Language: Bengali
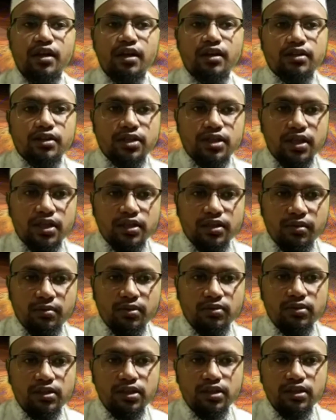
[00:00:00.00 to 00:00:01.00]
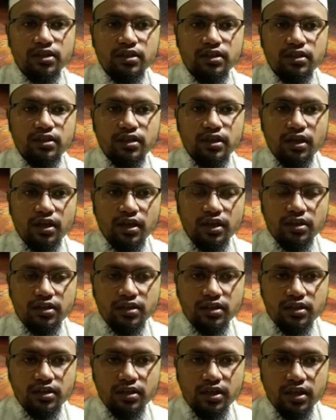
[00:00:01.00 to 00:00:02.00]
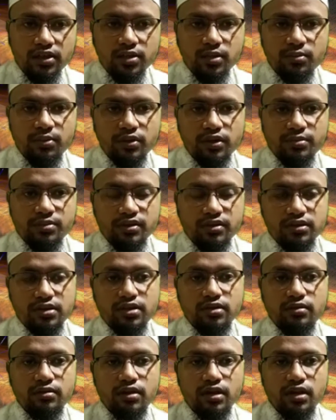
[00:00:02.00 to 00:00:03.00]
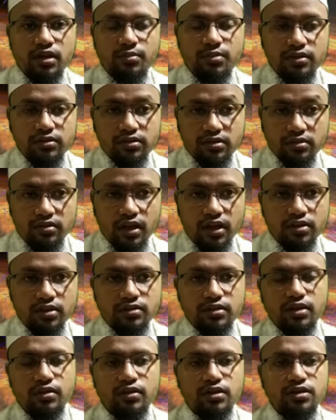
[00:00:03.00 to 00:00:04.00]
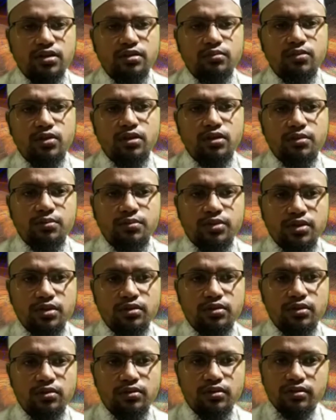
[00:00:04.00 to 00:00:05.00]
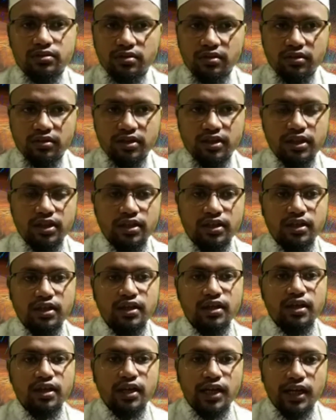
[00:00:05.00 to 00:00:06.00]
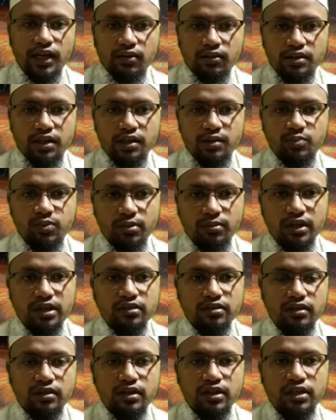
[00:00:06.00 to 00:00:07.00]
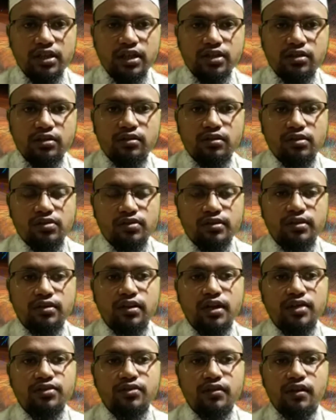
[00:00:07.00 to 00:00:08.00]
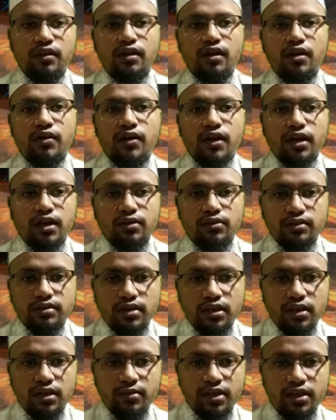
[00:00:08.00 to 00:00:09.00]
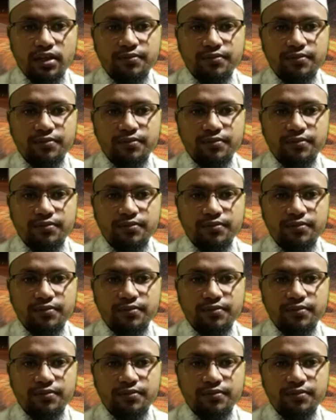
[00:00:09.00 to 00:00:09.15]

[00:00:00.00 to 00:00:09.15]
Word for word: সে কিতাবে উনি এটি এ সম্পর্কে বিস্তৃত বিস্তৃত আলোচনা করেছেন মূলত বিশুদ্ধ কোনো সনদে এ কথাটি প্রমাণিত হয়নি এজন্য রসল্লাহ সাল আলী ওসাল্লামের